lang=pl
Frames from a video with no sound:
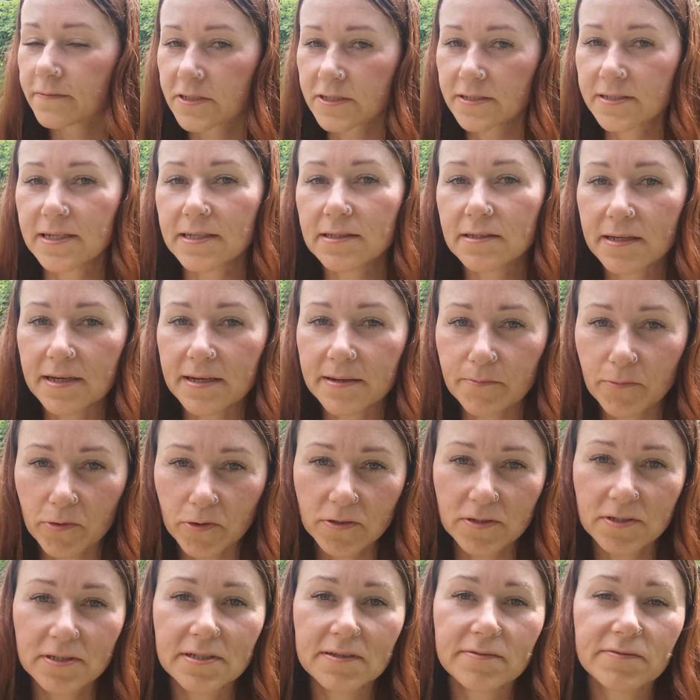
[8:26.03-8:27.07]
wszystkie te
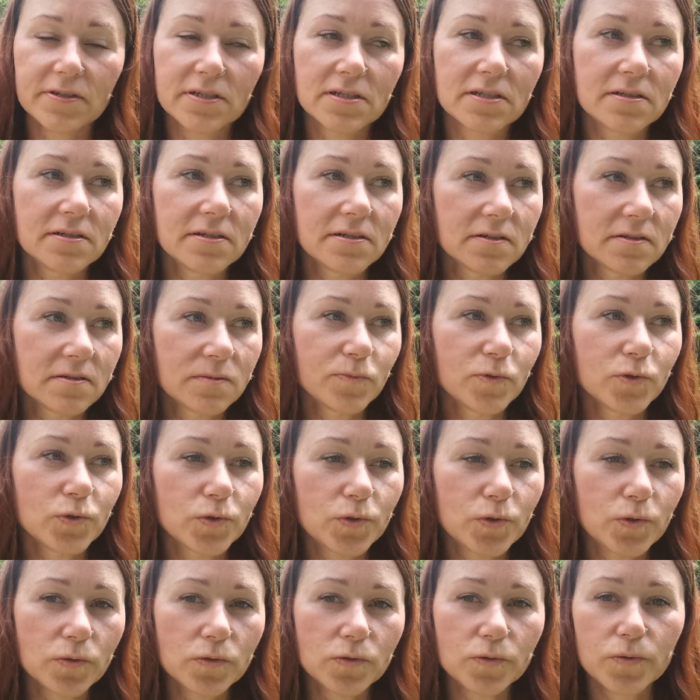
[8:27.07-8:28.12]
emocje właśnie
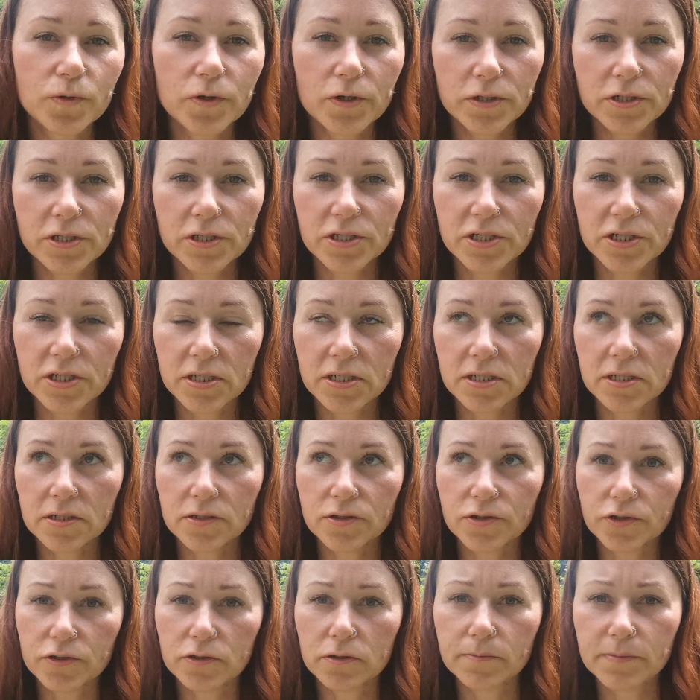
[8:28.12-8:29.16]
smutku,
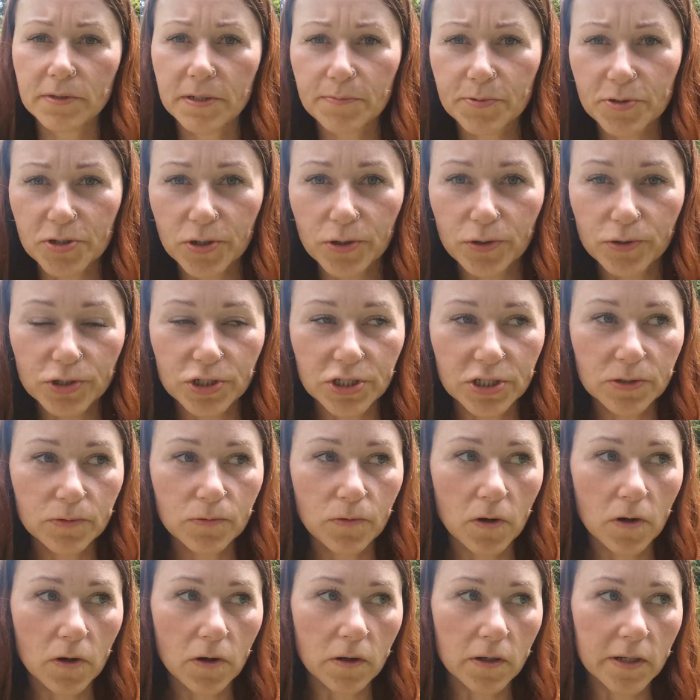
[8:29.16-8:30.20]
złości, co do mnie
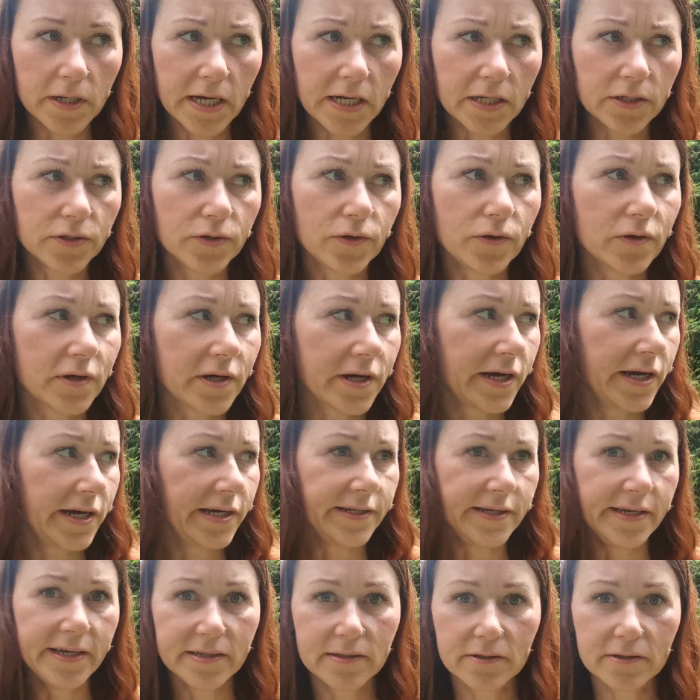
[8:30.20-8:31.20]
przychodziło, ja to okej, okay.